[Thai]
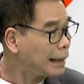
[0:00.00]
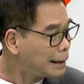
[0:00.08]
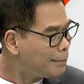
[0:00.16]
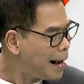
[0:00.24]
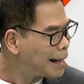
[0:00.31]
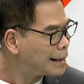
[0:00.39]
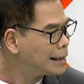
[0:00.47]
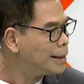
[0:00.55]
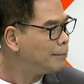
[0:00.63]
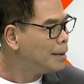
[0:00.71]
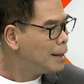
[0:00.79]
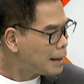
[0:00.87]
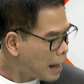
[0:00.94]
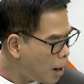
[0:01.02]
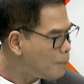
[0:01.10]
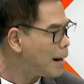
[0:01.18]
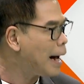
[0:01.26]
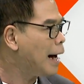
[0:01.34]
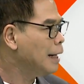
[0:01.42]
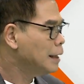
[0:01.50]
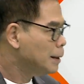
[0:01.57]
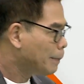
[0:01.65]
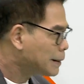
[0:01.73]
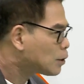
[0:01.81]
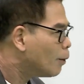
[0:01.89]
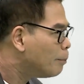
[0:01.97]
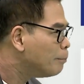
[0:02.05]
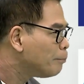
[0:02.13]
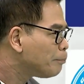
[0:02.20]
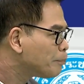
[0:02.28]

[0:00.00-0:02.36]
รัฐบาลเดิมเข้ามาผสม